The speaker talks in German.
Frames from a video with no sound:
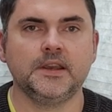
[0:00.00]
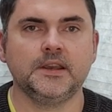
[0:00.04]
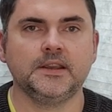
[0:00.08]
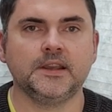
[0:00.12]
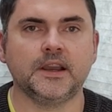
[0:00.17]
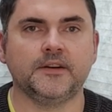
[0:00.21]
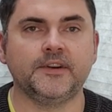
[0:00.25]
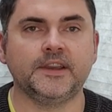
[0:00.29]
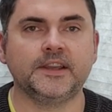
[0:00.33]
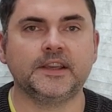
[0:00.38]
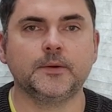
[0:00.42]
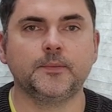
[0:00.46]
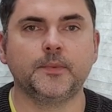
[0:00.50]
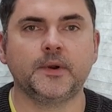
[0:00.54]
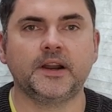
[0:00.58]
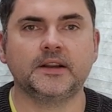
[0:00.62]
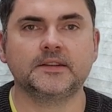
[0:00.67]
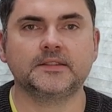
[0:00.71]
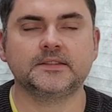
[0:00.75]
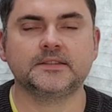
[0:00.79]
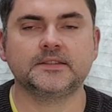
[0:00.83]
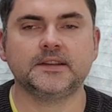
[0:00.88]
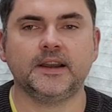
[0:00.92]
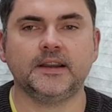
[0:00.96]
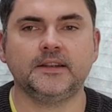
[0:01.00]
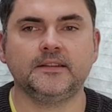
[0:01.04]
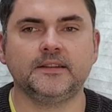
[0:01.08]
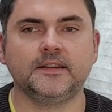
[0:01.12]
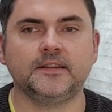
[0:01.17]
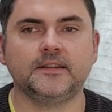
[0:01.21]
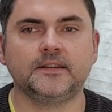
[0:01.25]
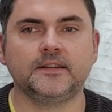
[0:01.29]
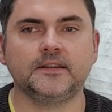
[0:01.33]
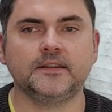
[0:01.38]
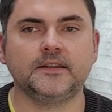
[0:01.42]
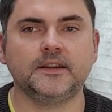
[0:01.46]
Ja, welche
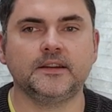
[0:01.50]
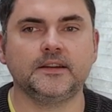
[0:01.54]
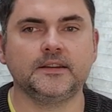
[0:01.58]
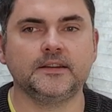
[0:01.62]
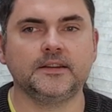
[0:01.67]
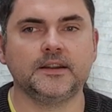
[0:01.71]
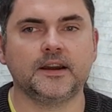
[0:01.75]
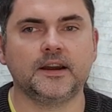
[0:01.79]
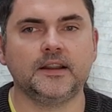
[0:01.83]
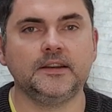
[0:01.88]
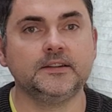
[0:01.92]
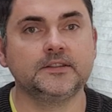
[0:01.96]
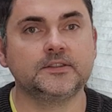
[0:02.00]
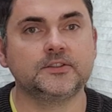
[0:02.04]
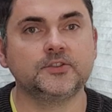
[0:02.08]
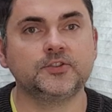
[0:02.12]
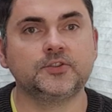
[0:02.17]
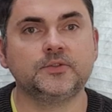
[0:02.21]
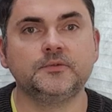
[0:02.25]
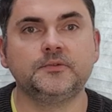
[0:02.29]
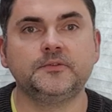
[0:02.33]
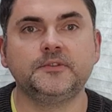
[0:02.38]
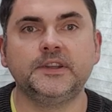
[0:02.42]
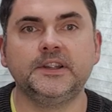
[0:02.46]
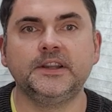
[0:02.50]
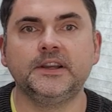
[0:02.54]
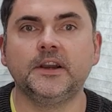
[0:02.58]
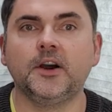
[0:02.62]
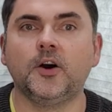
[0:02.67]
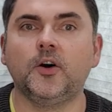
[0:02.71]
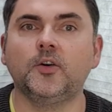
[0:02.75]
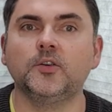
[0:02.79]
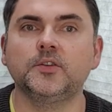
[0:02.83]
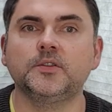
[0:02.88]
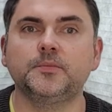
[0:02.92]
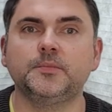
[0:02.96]
Praxiseinsätze in der generalistischen
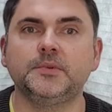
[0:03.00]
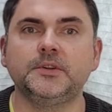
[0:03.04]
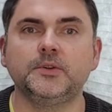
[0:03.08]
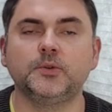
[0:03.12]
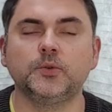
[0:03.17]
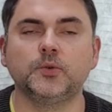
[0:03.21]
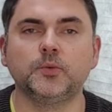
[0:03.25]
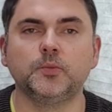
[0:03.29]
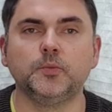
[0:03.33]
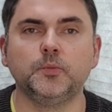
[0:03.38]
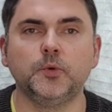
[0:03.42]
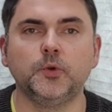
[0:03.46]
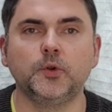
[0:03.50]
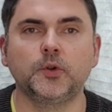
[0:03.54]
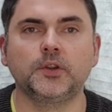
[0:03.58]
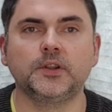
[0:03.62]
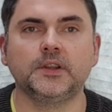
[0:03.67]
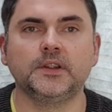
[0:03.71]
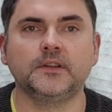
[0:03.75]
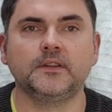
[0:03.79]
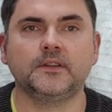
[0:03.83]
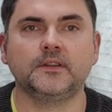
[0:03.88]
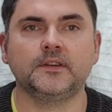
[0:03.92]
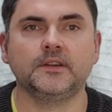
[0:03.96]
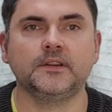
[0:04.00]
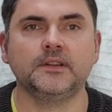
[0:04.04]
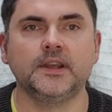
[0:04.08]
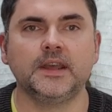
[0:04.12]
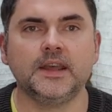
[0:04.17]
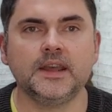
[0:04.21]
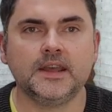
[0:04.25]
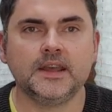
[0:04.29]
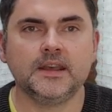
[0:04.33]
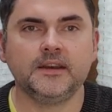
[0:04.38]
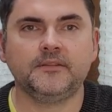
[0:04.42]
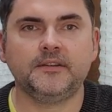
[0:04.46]
Pflegeausbildung möglich sind,
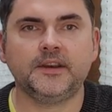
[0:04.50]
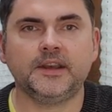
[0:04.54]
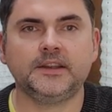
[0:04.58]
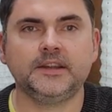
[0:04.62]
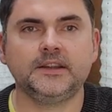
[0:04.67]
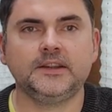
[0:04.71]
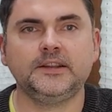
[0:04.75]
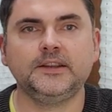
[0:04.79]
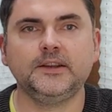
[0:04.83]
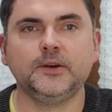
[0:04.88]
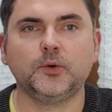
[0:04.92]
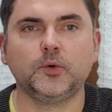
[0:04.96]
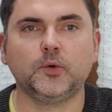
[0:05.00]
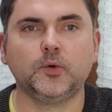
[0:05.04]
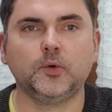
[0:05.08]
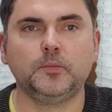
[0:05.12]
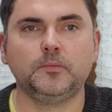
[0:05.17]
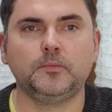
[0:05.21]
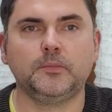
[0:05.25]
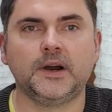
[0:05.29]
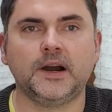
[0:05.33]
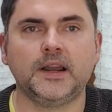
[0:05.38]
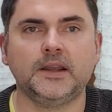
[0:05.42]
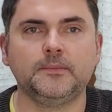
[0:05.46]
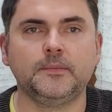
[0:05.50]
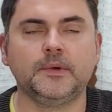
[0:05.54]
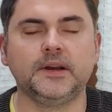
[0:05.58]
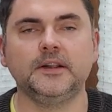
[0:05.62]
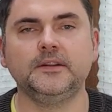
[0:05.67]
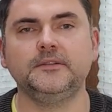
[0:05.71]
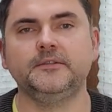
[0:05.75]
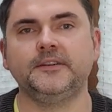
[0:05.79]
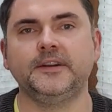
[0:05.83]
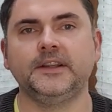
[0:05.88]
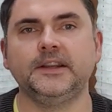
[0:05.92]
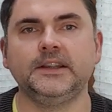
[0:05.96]
werde ich hier oben
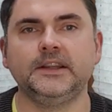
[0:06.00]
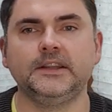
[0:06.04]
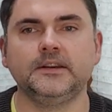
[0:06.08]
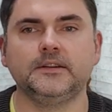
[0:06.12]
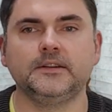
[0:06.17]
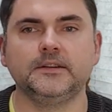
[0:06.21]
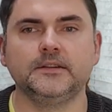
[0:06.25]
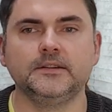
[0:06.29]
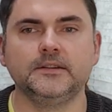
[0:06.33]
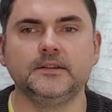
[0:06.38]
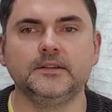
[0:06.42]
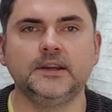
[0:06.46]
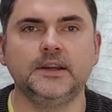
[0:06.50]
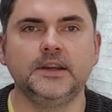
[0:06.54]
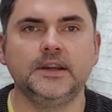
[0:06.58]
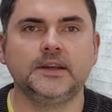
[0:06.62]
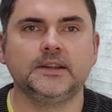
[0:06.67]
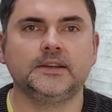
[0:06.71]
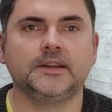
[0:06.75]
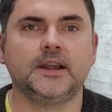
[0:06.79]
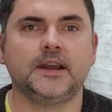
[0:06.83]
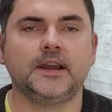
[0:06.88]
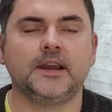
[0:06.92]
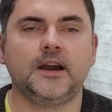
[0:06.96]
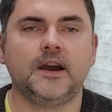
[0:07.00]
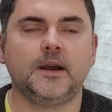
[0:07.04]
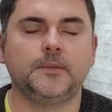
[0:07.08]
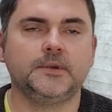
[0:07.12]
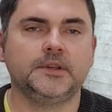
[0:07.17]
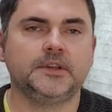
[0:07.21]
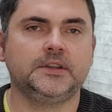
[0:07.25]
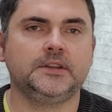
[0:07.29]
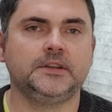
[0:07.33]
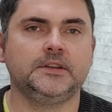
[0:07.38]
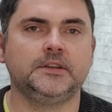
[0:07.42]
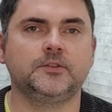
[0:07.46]
einmal verlinken. Daher
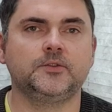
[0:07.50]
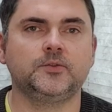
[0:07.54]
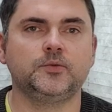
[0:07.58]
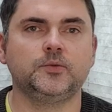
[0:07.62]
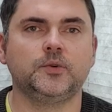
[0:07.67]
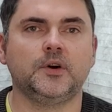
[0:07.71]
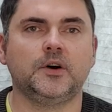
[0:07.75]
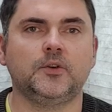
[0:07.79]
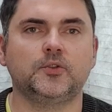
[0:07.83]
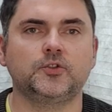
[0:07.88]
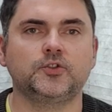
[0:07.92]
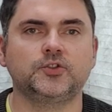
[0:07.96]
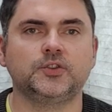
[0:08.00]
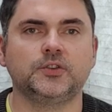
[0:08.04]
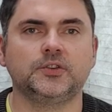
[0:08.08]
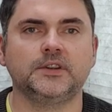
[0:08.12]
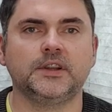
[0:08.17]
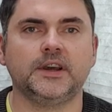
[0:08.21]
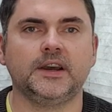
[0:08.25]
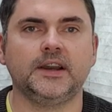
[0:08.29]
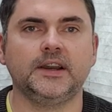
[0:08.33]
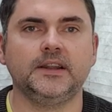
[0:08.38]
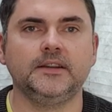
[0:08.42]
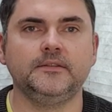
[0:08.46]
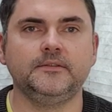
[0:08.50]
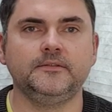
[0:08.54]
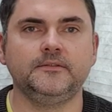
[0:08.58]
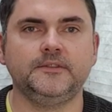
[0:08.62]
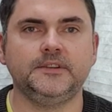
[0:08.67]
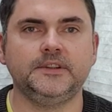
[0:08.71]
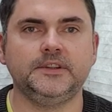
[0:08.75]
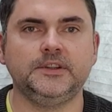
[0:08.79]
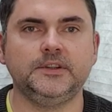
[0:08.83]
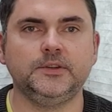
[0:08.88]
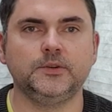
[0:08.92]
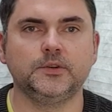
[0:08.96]
habe ich hierzu auch schon ein
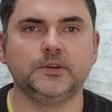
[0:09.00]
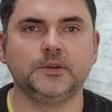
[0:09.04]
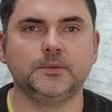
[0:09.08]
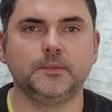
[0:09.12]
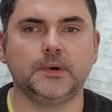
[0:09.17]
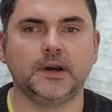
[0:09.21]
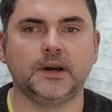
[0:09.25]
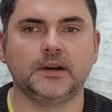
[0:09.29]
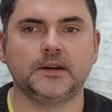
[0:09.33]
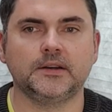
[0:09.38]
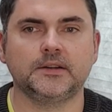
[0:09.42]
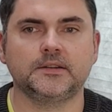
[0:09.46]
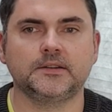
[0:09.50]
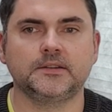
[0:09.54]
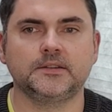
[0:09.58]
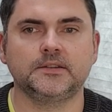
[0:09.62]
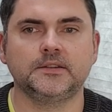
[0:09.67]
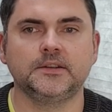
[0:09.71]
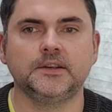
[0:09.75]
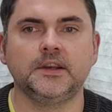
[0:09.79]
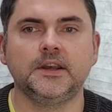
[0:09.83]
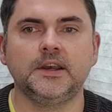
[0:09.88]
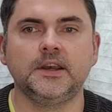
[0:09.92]
Video gemacht.